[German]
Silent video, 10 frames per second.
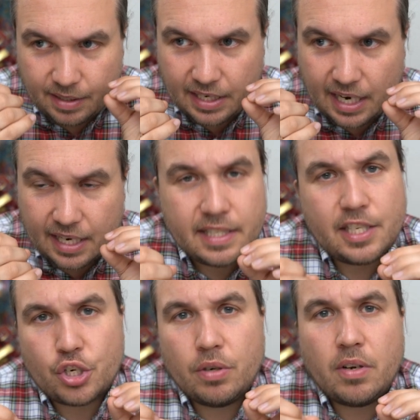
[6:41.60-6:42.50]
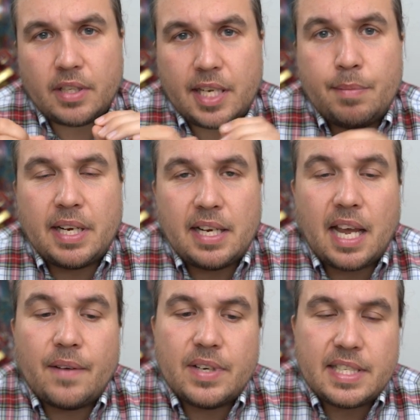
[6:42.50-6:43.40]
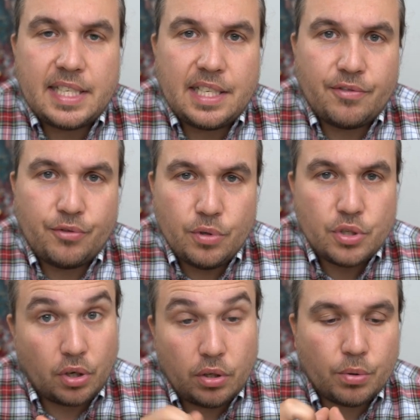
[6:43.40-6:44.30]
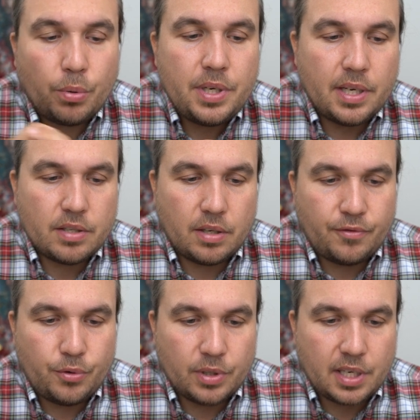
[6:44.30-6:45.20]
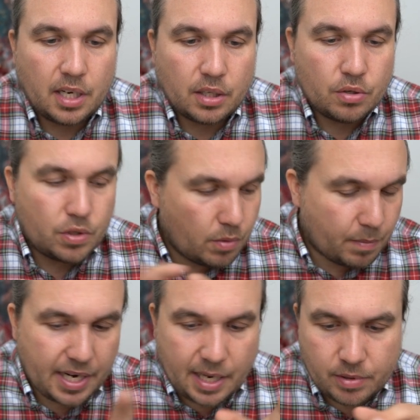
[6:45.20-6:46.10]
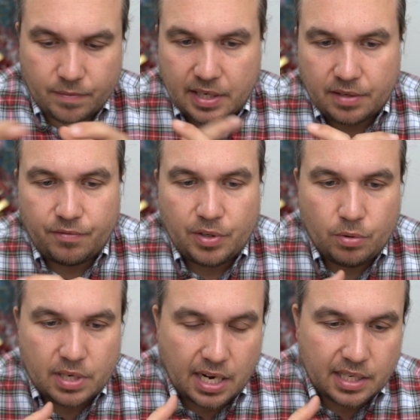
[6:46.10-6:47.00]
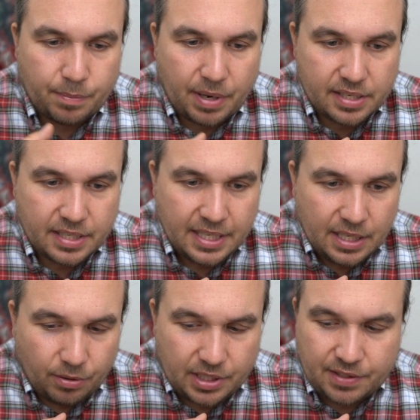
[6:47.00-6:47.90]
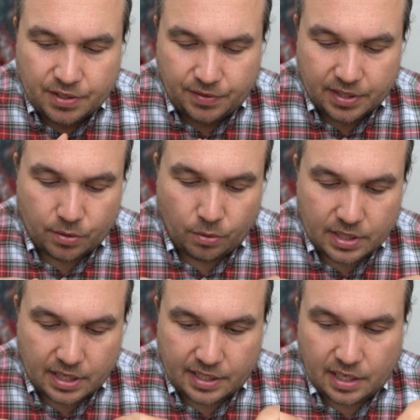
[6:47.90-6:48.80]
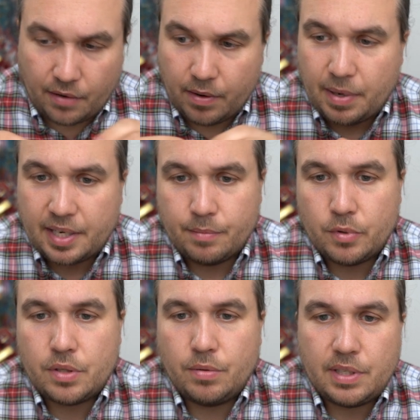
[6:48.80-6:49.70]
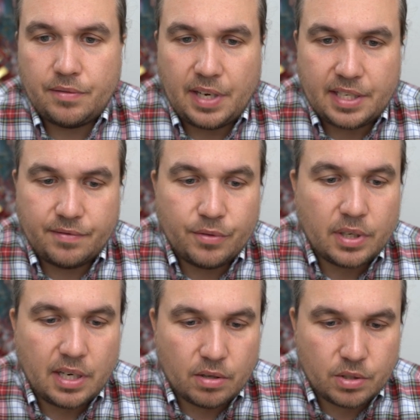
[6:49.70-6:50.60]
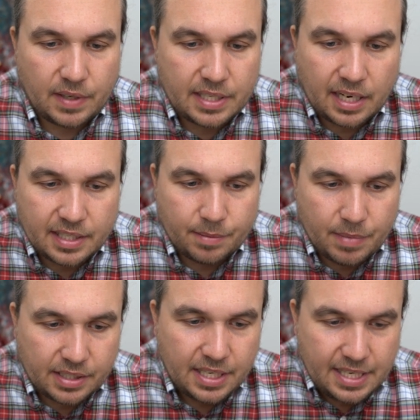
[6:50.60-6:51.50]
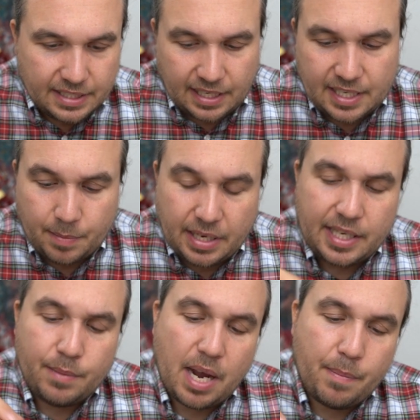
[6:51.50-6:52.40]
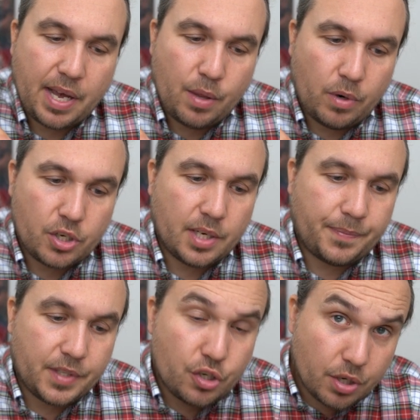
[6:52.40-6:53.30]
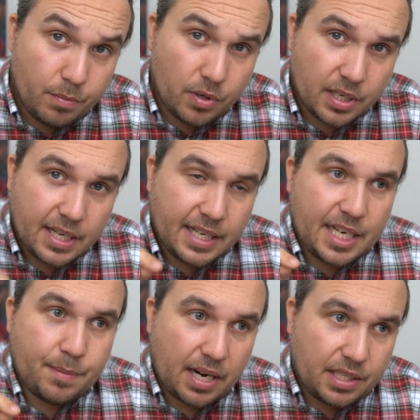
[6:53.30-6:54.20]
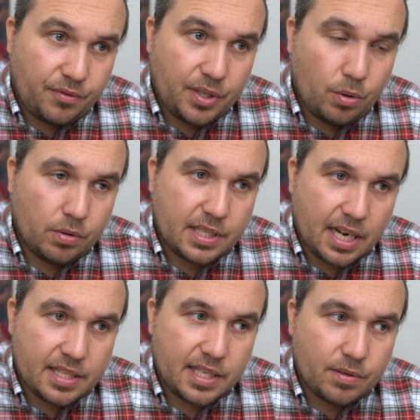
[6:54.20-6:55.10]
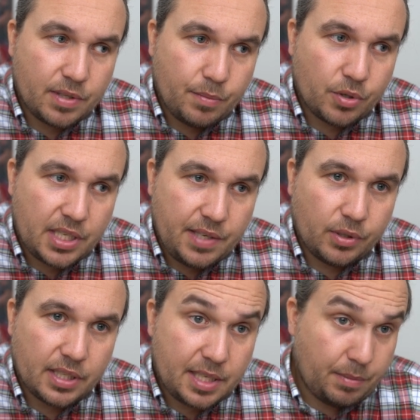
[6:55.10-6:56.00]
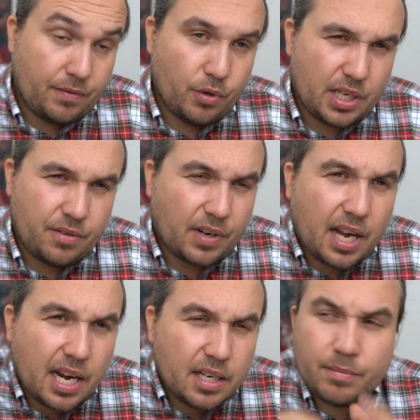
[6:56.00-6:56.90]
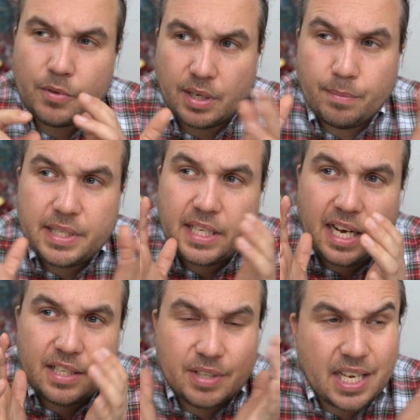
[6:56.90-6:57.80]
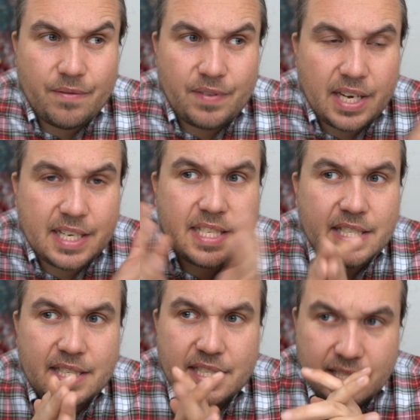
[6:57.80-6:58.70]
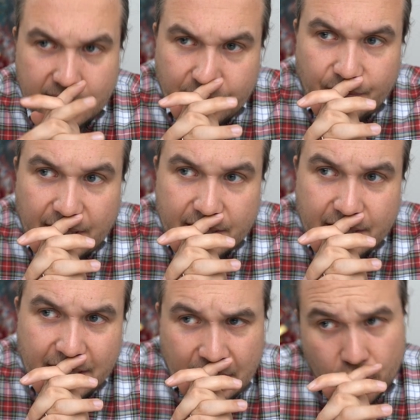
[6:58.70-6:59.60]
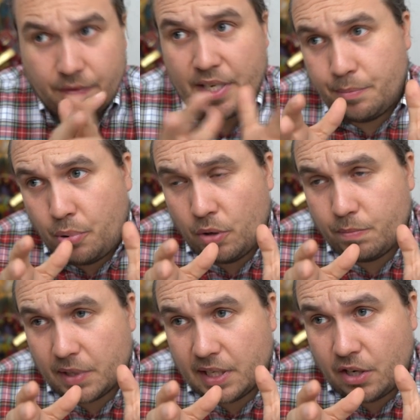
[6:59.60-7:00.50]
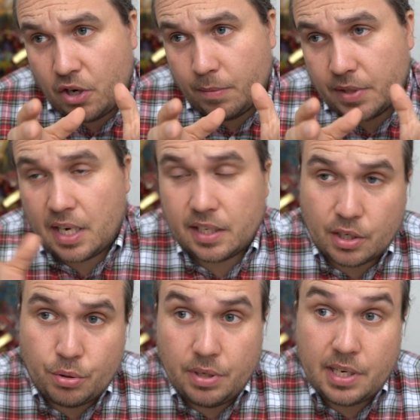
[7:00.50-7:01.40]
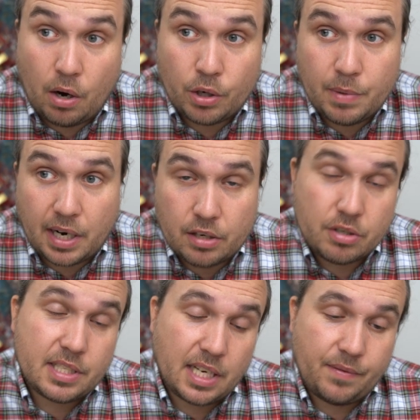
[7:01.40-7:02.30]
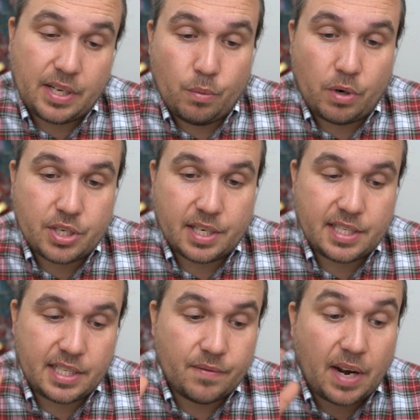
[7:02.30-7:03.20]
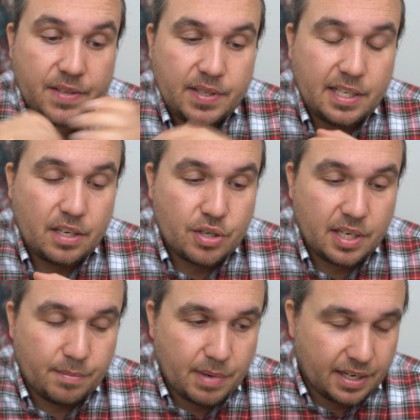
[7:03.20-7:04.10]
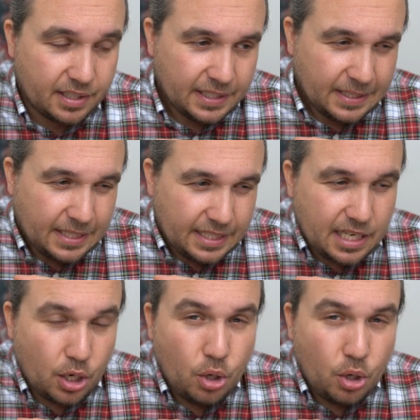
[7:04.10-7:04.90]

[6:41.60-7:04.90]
hangelt sich schon noch dem entlang, was ich da fühlen soll und durchaus auch fühlen kann. Kostüm und Make-up soweit den Figuren angepasst und nichts, dass wir jetzt großartig aufarbeiten müssen und die Effekte wirken auch soweit handgemacht. Sage ich am Ende, ich mag bei The Watcher die Stimmung, ich mag die Figuren und die Ansätze und die Motive und dass ich mich wirklich frage oder mitrate, okay, wer ist es jetzt hier gewesen, zu welchem Punkt man dann kommt, kann natürlich auch überraschend sein. Wer The Watcher gesehen hat, weiß, was ich an der Stelle meine. Der